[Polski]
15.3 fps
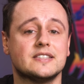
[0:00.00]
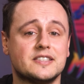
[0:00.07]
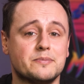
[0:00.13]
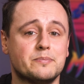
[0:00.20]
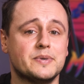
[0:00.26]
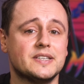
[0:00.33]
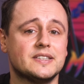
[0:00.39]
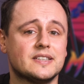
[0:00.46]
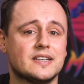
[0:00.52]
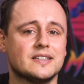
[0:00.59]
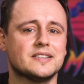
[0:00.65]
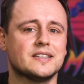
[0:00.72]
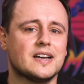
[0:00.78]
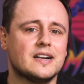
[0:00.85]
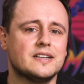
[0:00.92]
zbyt
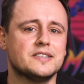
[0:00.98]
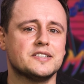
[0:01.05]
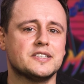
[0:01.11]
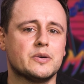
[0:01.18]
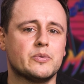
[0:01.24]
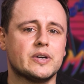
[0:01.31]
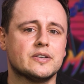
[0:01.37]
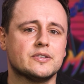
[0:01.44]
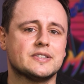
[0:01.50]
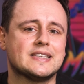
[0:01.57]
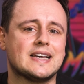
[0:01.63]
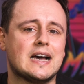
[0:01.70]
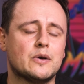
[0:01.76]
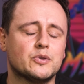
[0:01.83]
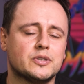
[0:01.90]
radykalnie
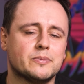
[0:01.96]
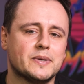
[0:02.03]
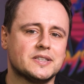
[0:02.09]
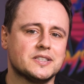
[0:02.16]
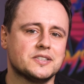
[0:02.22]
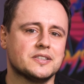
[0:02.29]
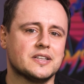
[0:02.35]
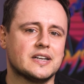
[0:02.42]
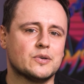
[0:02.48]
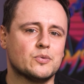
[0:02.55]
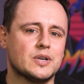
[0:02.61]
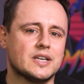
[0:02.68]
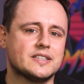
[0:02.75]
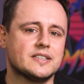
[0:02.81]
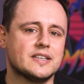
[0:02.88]
działająca automatyczna
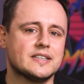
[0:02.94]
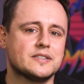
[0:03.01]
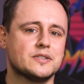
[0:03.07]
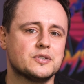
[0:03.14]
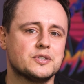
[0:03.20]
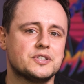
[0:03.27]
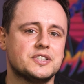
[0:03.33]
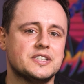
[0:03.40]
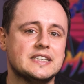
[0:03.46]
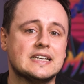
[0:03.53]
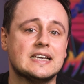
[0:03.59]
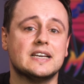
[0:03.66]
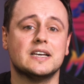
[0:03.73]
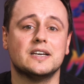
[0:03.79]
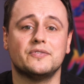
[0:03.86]
regulacja jasności,
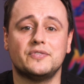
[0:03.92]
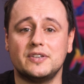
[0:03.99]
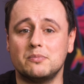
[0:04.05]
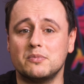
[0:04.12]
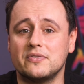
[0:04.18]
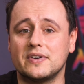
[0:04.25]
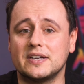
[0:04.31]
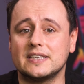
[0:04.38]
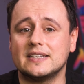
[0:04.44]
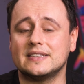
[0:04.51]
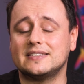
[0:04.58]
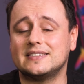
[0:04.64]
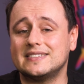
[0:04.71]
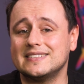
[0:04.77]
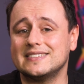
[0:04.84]
filmowanie
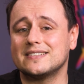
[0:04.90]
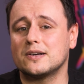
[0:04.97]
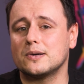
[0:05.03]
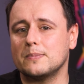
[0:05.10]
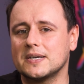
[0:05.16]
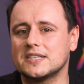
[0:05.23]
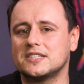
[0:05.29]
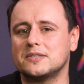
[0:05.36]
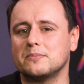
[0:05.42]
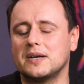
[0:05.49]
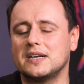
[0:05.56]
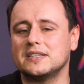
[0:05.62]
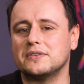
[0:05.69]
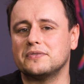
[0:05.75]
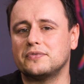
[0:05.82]
tylko
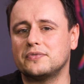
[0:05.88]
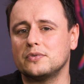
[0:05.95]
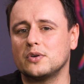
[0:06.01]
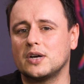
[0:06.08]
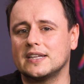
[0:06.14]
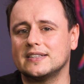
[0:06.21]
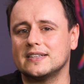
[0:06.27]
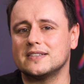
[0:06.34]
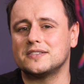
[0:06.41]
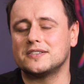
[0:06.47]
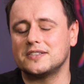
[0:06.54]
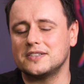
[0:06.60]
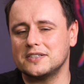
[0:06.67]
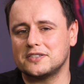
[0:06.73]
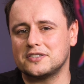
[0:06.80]
maksymalnie Full HD z
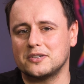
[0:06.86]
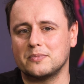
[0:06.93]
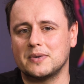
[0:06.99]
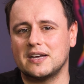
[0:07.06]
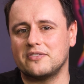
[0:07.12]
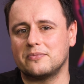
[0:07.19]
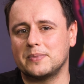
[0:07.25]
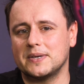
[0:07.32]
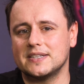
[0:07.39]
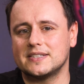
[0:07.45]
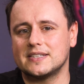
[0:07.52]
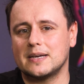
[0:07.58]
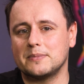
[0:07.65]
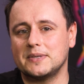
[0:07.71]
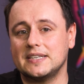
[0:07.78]
30
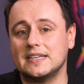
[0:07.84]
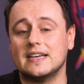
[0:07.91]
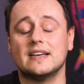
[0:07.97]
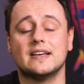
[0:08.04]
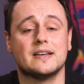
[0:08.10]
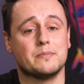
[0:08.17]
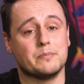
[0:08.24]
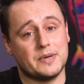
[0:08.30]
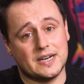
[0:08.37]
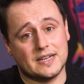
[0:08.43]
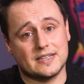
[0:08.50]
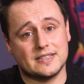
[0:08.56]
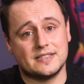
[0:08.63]
fps, brak